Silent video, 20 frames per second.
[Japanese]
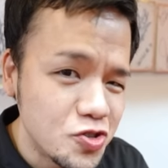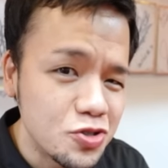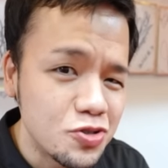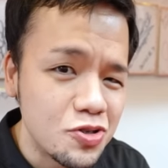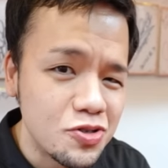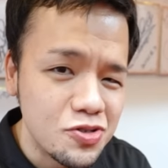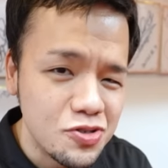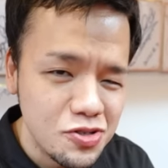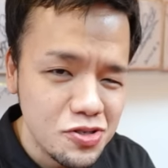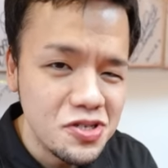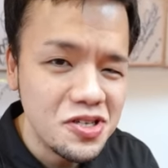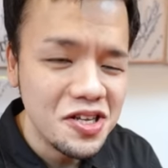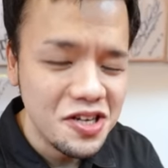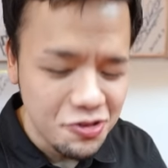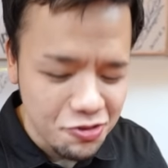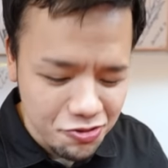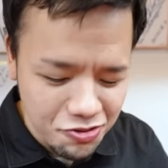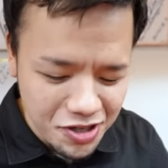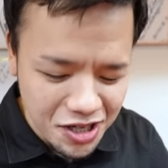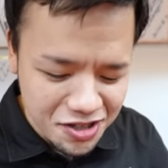じゃあ続いて
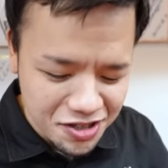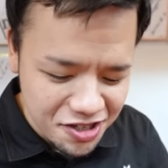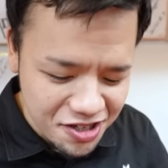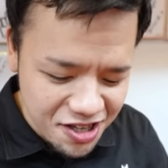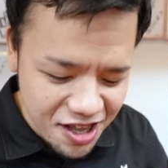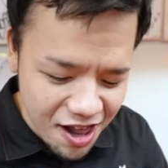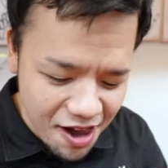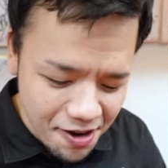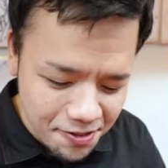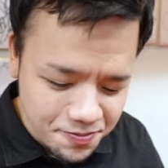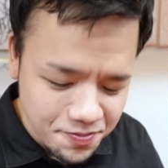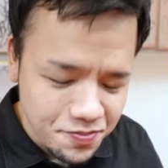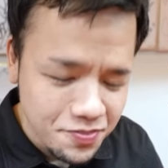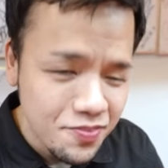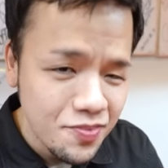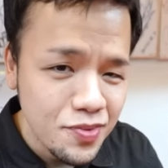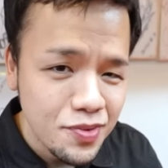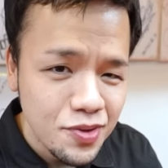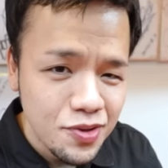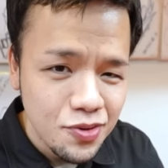ね、この辺りで、
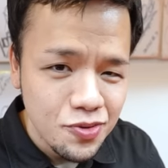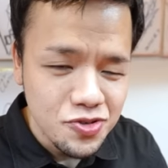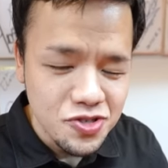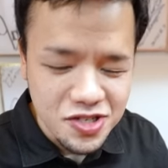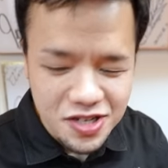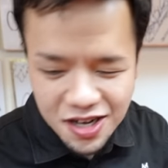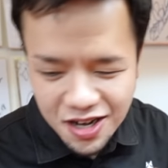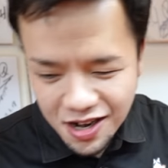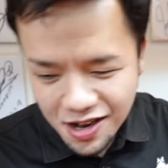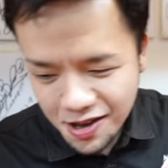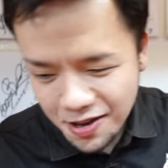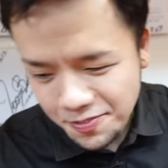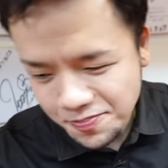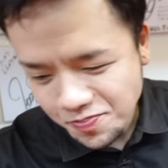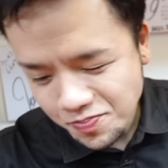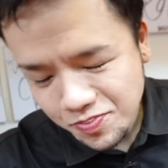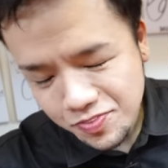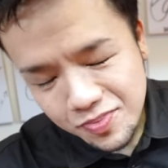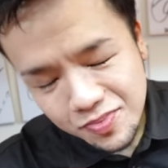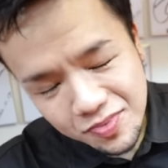こちら、
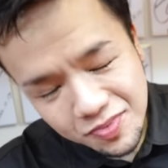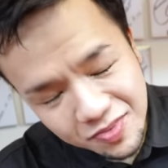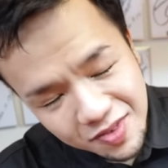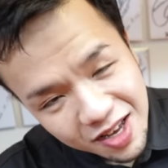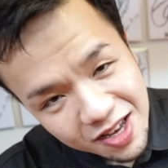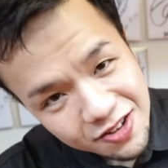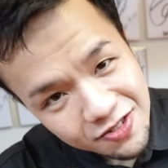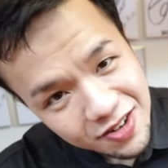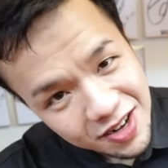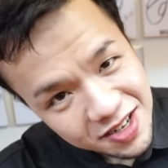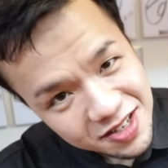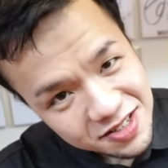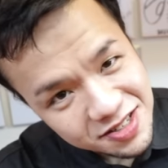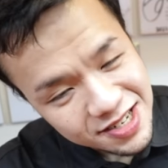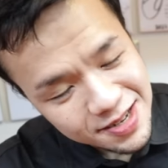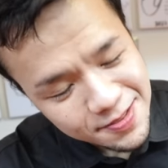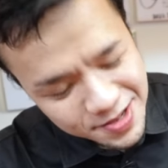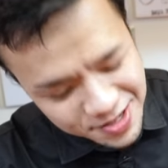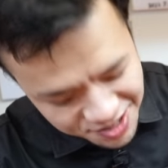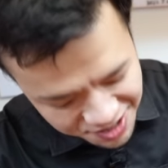台湾行っ
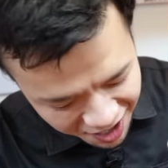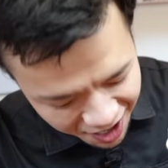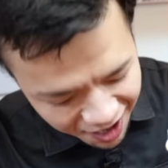ちゃいます